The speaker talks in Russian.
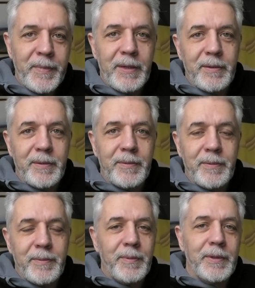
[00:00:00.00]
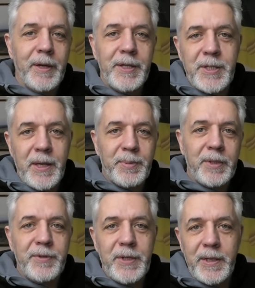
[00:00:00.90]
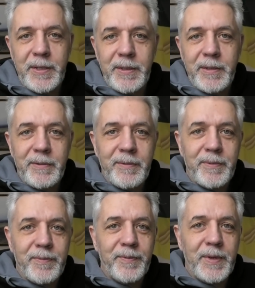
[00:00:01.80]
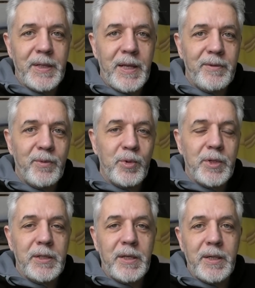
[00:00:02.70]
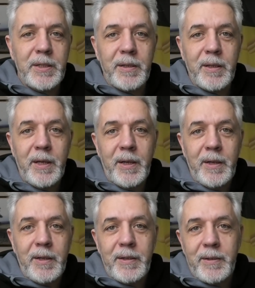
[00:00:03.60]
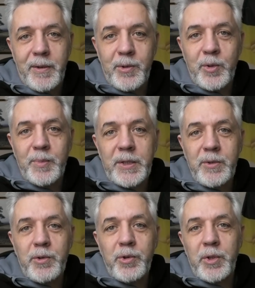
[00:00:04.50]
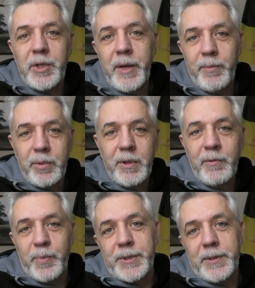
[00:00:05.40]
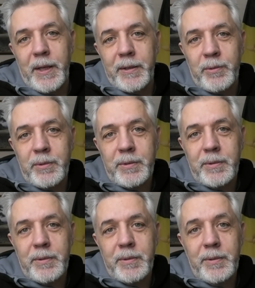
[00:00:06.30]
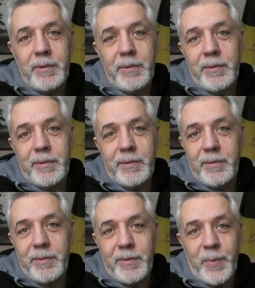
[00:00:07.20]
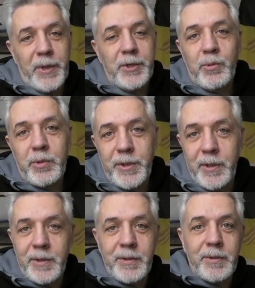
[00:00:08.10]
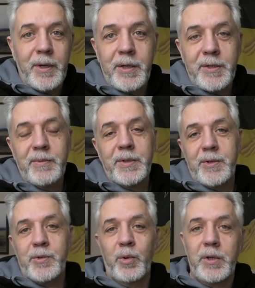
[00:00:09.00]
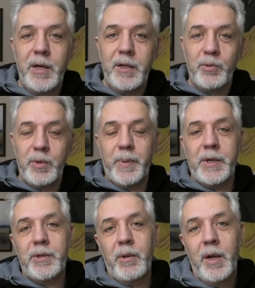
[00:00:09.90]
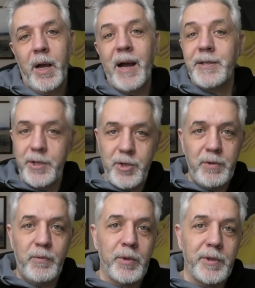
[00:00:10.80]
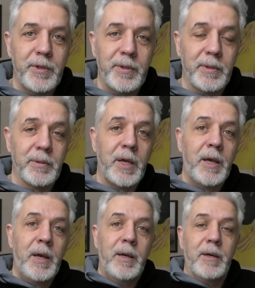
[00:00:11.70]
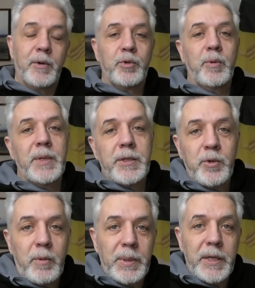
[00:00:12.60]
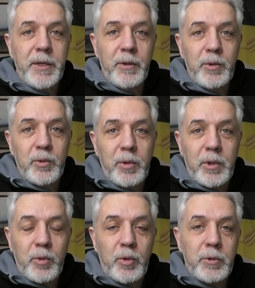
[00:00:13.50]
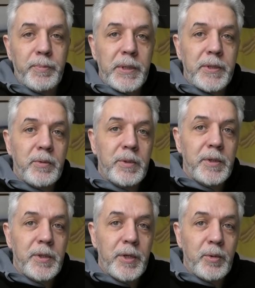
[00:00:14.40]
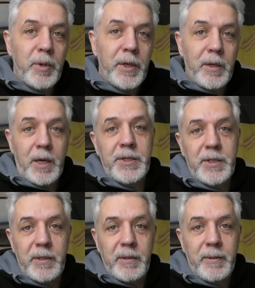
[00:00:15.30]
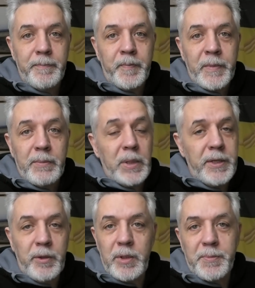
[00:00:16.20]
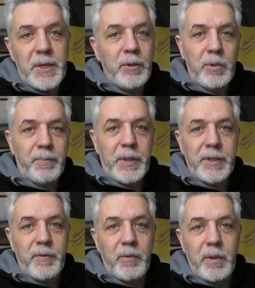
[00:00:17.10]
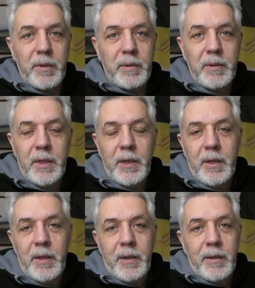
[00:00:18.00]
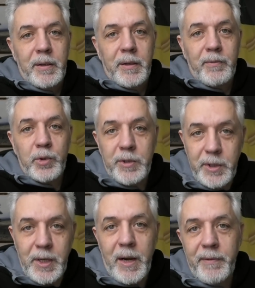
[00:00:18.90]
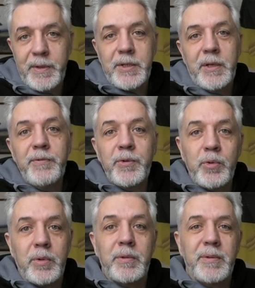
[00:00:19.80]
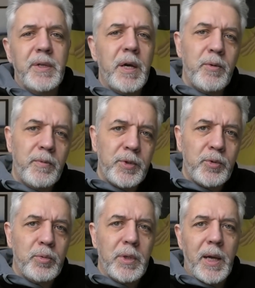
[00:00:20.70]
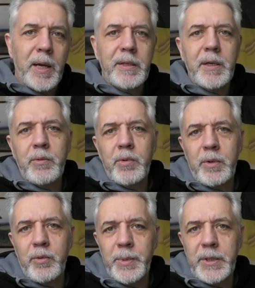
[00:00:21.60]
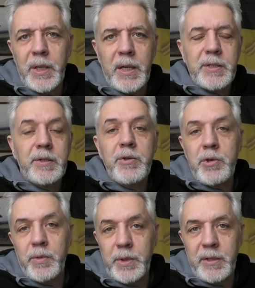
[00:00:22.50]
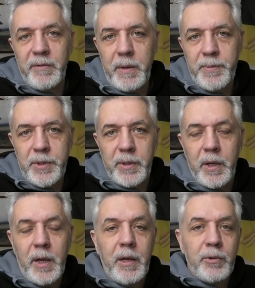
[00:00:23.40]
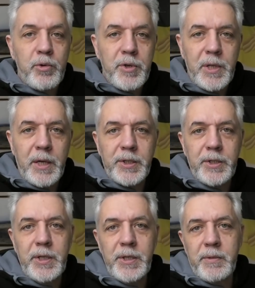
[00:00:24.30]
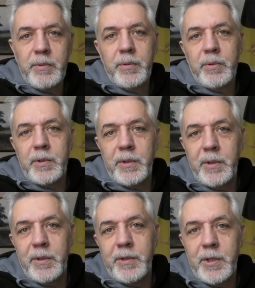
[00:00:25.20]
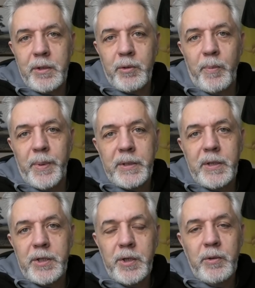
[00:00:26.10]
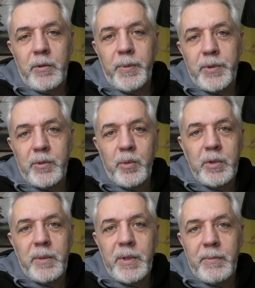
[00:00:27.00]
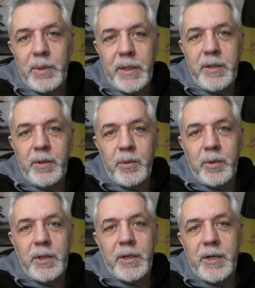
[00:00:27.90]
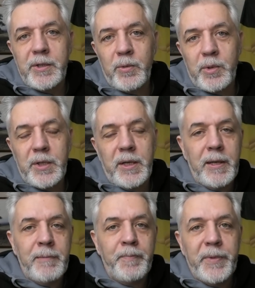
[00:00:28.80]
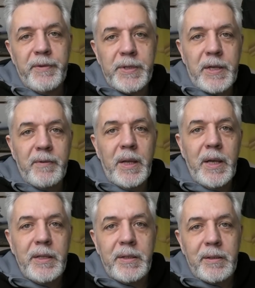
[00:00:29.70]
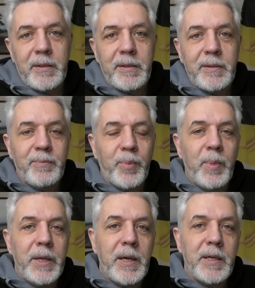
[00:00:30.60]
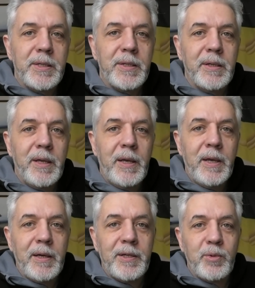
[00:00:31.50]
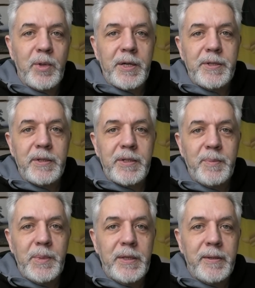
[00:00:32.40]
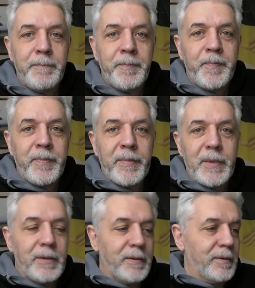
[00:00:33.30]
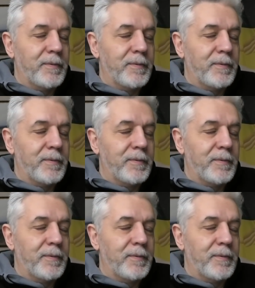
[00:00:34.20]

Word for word: э, рецепты все эти выкладываются открыто. Роскомнадзор что-то требует, и а его посылают. И теперь что делать? Оказывается, столько лет уже прошло, а ничего не делают. Роскомнадзор блокирует только то, что происходит на территории России. Блокирует абсолютно произвольно. Э, вот не нравится и все. Никакого суда, никакой аргументации, ничего нет вообще. Точно так же действуют и те, кто по отношению к путиноидам там блокирует их ресурсы, не выставляет э, публикации государственных СМИ э,